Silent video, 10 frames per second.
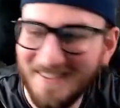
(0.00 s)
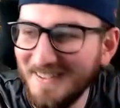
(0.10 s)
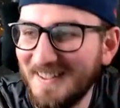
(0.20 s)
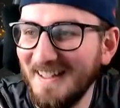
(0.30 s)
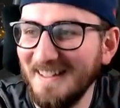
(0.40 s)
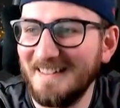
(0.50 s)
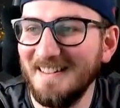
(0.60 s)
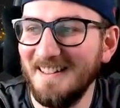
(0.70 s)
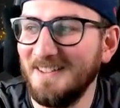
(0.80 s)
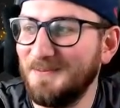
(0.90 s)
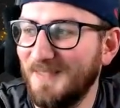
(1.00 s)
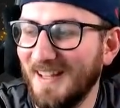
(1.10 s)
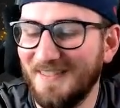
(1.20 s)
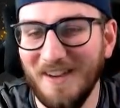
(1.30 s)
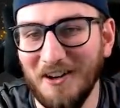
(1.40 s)
Das war zu krass, ne?
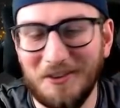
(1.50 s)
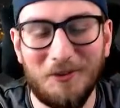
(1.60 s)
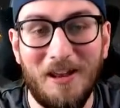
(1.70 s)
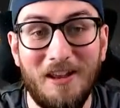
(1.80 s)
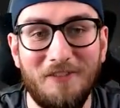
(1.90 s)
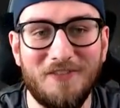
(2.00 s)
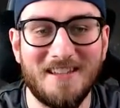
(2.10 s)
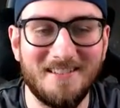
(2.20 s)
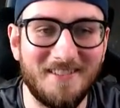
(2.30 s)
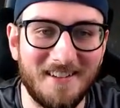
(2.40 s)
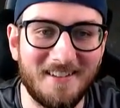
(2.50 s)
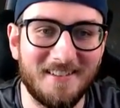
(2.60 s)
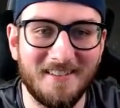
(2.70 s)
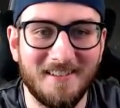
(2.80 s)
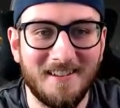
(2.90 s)
Das wäre auch zu heftig
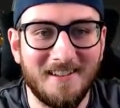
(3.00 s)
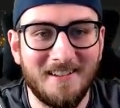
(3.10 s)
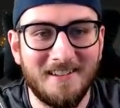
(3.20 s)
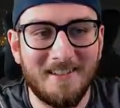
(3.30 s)
gewesen.